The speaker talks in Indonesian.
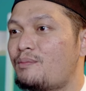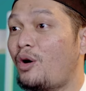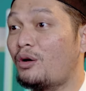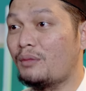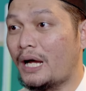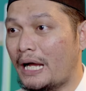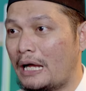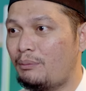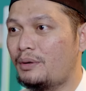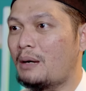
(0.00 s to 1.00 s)
mohon
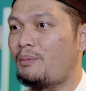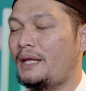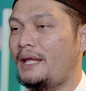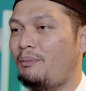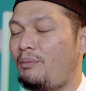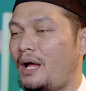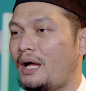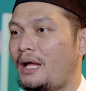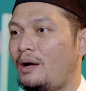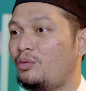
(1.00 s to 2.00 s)
maaf kepada
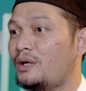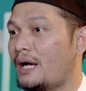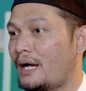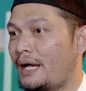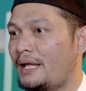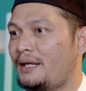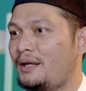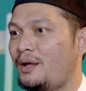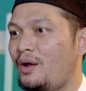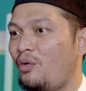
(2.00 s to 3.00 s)
para undangan,
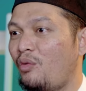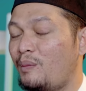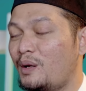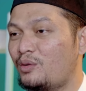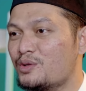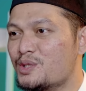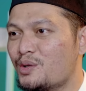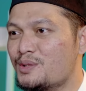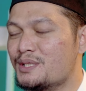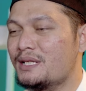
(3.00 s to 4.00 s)
wabil
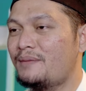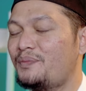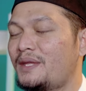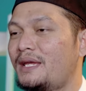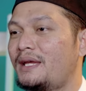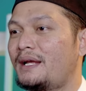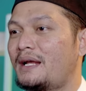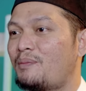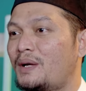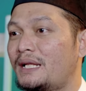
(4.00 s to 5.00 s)
khusus
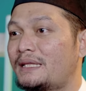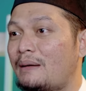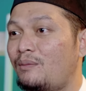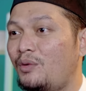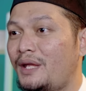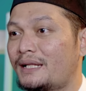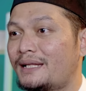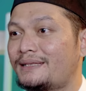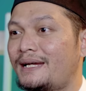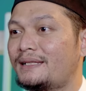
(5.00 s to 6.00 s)
kepada tamu yang
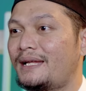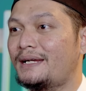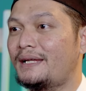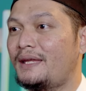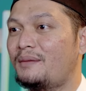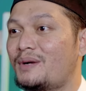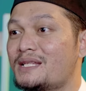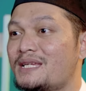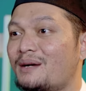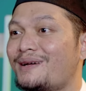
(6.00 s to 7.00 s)
datang dari
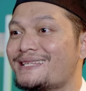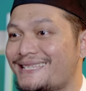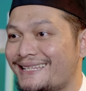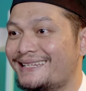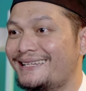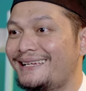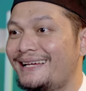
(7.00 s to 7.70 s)
Banjarmasin.